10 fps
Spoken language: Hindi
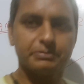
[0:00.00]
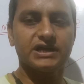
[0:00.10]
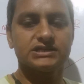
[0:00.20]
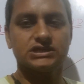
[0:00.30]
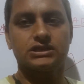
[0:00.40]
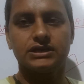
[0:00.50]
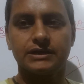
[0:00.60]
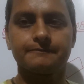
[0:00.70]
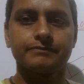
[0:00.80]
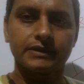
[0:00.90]
बढ़ा सकते
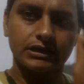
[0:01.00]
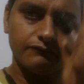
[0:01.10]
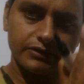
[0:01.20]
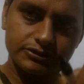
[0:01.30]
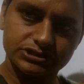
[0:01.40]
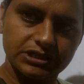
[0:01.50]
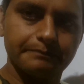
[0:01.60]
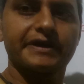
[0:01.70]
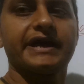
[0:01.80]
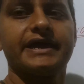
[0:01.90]
हैं और वेलोसिटी
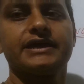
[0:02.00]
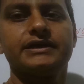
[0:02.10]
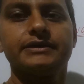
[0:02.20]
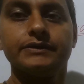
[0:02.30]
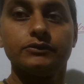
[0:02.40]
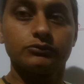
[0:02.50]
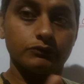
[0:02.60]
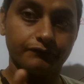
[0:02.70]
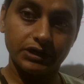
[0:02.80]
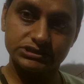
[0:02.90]
बढ़ाएंगे तो
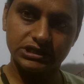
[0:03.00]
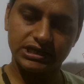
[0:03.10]
फ्रिक्शन